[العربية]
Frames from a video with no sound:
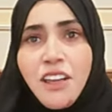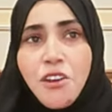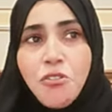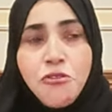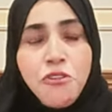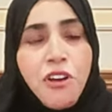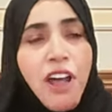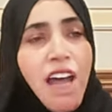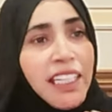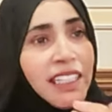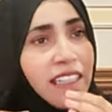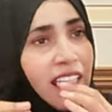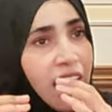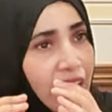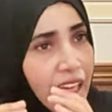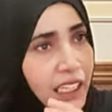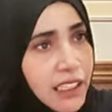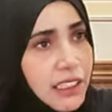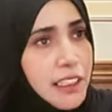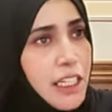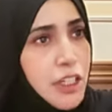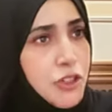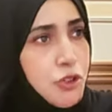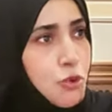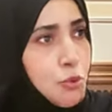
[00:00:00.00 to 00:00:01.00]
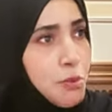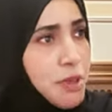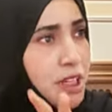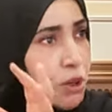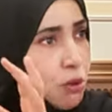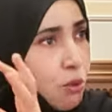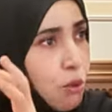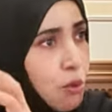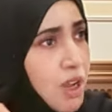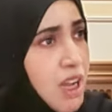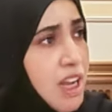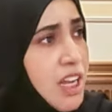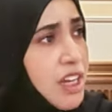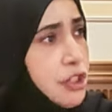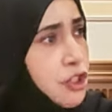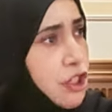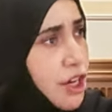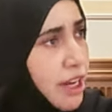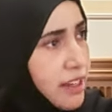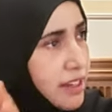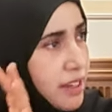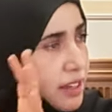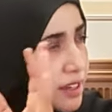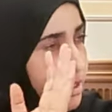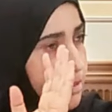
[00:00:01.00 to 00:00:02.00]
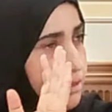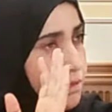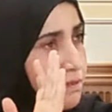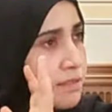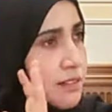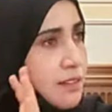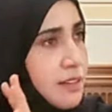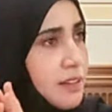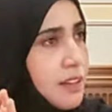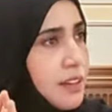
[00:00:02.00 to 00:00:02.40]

فاتخلص من كل شيء